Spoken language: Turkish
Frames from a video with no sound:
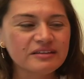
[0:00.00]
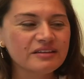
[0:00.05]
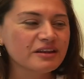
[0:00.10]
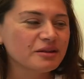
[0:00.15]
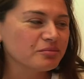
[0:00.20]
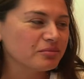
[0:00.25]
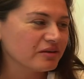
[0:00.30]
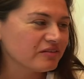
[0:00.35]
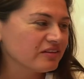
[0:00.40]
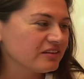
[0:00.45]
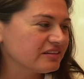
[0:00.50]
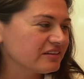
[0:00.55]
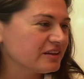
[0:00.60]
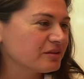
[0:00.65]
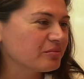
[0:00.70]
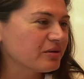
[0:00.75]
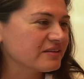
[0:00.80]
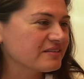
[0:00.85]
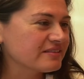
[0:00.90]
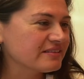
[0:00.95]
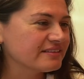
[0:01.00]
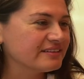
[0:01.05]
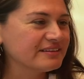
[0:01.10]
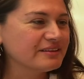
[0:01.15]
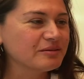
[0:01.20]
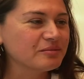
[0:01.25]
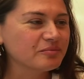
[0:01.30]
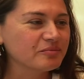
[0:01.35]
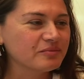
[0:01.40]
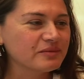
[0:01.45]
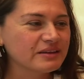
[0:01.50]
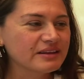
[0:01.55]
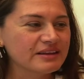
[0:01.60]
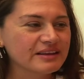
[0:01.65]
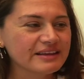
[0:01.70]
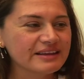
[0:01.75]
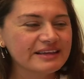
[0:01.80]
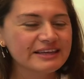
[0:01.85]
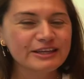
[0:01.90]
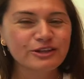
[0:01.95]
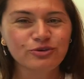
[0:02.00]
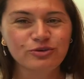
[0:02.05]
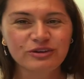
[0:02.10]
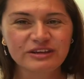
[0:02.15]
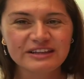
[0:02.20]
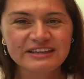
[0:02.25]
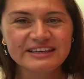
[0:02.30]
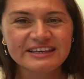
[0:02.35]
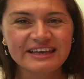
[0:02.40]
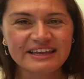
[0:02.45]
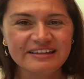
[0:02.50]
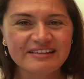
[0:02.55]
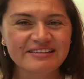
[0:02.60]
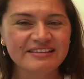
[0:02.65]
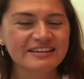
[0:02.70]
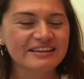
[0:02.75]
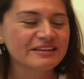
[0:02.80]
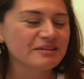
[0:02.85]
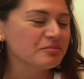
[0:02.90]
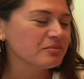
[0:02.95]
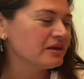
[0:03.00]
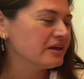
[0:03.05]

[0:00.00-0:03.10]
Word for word: Dedim evet dedim aslında dedim e, iki dükkanın kedisi dedim.